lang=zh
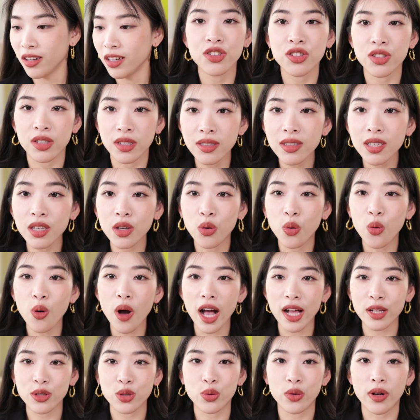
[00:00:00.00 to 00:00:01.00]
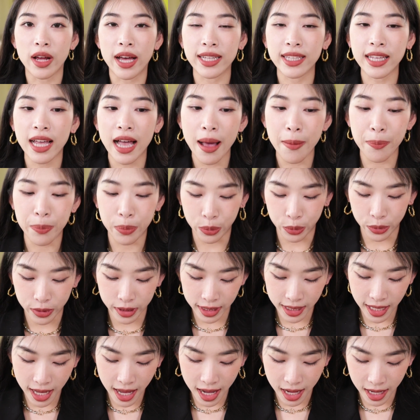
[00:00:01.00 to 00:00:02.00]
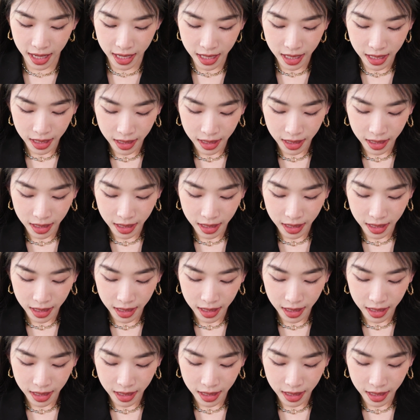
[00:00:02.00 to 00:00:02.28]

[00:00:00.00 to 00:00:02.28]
整体画出来它不像